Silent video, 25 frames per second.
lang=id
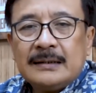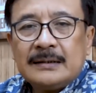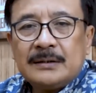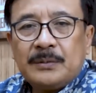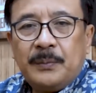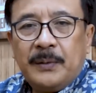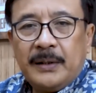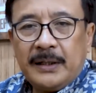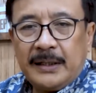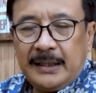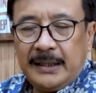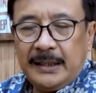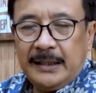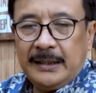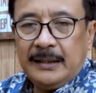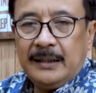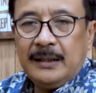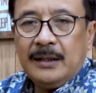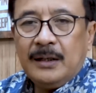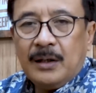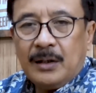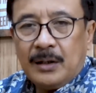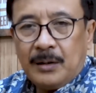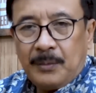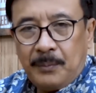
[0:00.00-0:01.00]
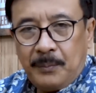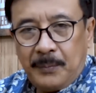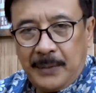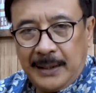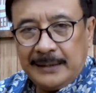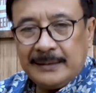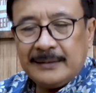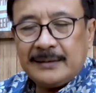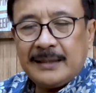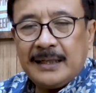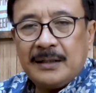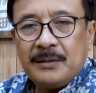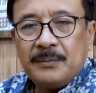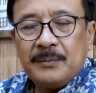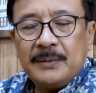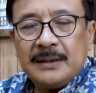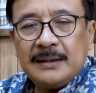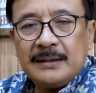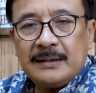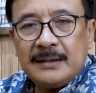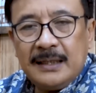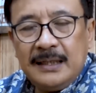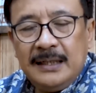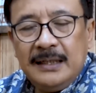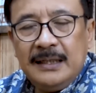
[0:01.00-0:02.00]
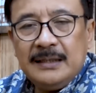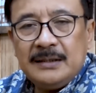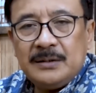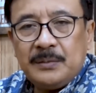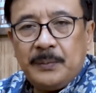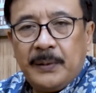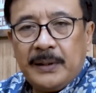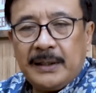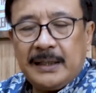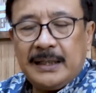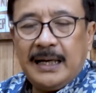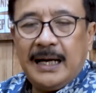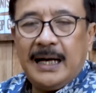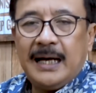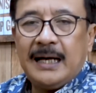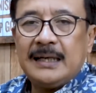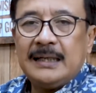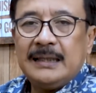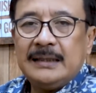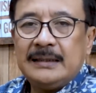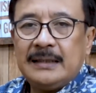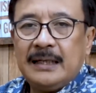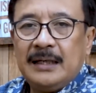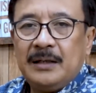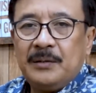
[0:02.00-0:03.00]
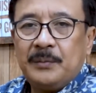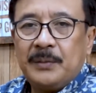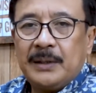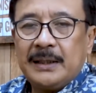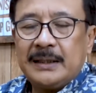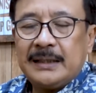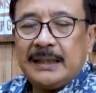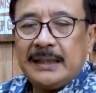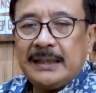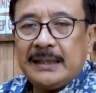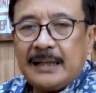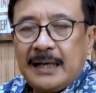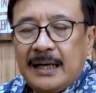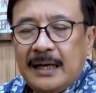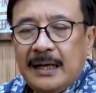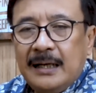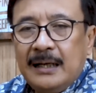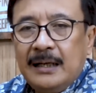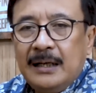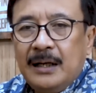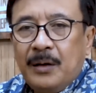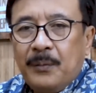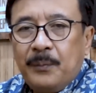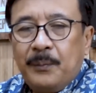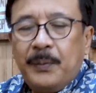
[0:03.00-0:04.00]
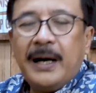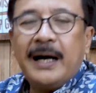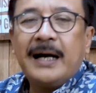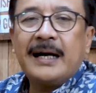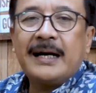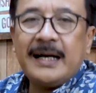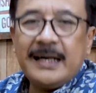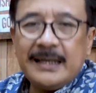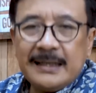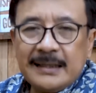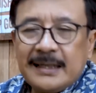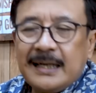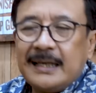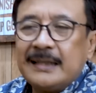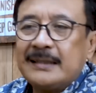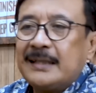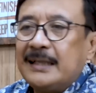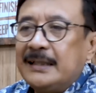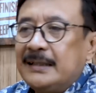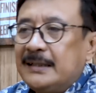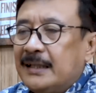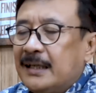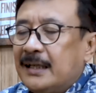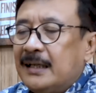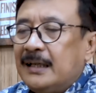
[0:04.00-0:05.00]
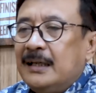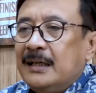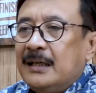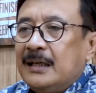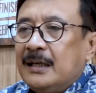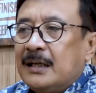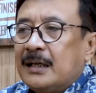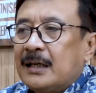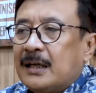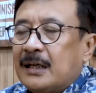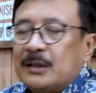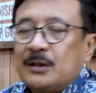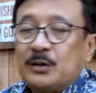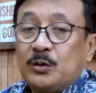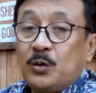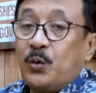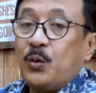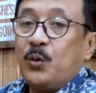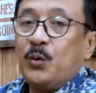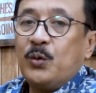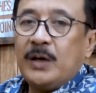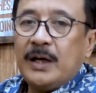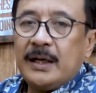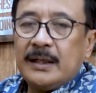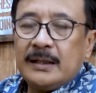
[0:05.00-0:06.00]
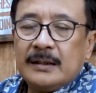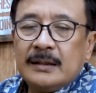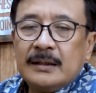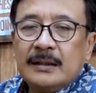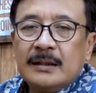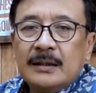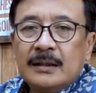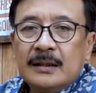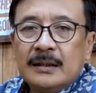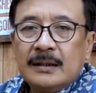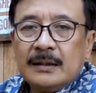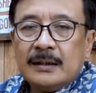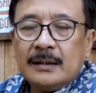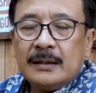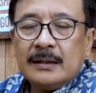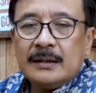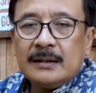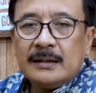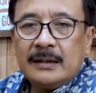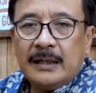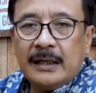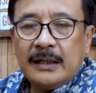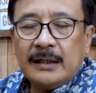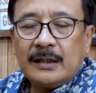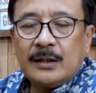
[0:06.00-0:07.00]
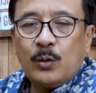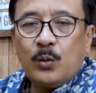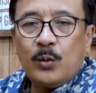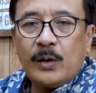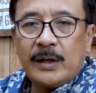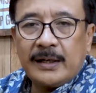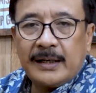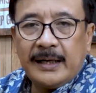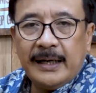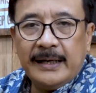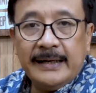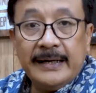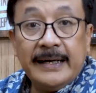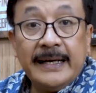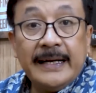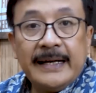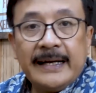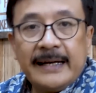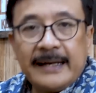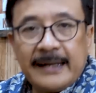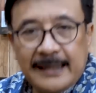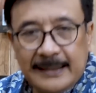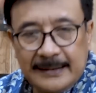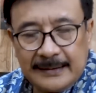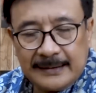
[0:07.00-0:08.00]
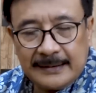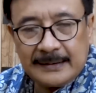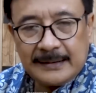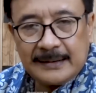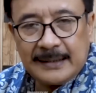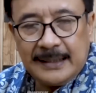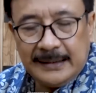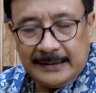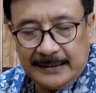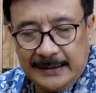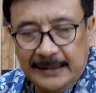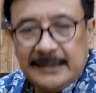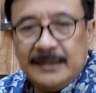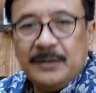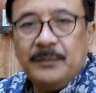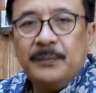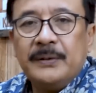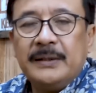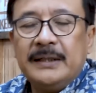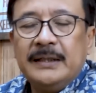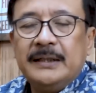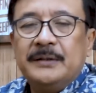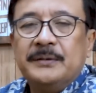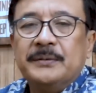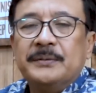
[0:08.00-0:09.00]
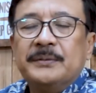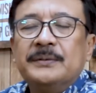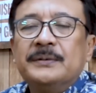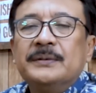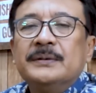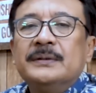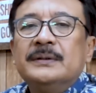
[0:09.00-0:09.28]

sebagai mantan menteri, sebagai ahli telematika, bahkan katanya keturunan dari keluarga Ningrat, katanya begitu.